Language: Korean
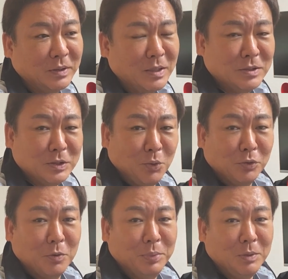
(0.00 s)
에스지
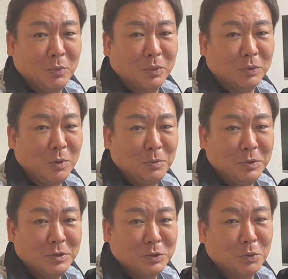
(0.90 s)
워너비 뭐
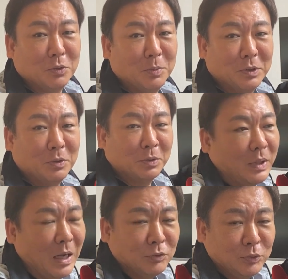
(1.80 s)
더블유 에스지 워너비 이거
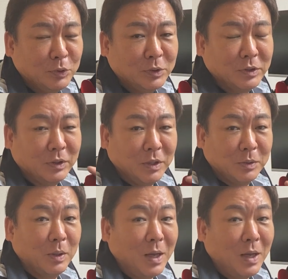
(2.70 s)
가수들 이렇게